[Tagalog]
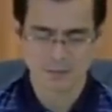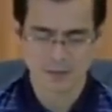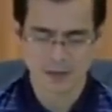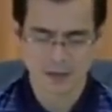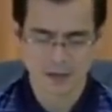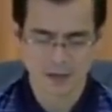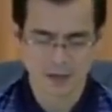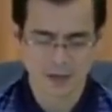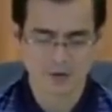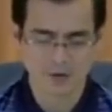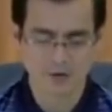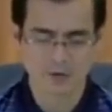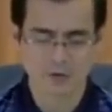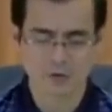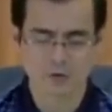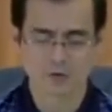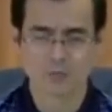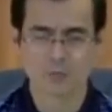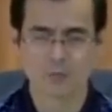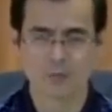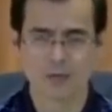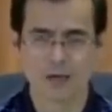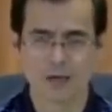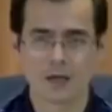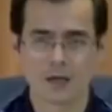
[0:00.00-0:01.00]
Uh, Fernando
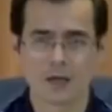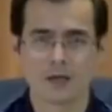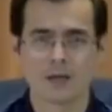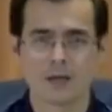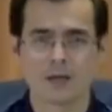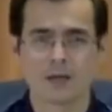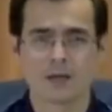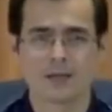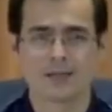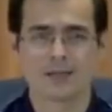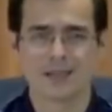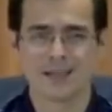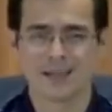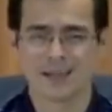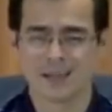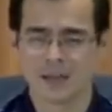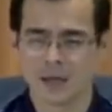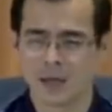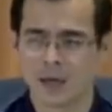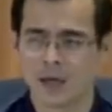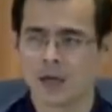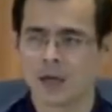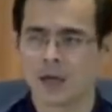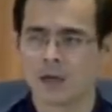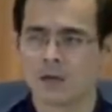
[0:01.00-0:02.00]
Sobel de
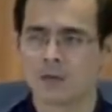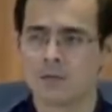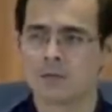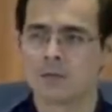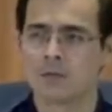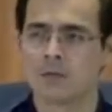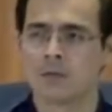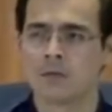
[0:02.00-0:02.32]
Ayala.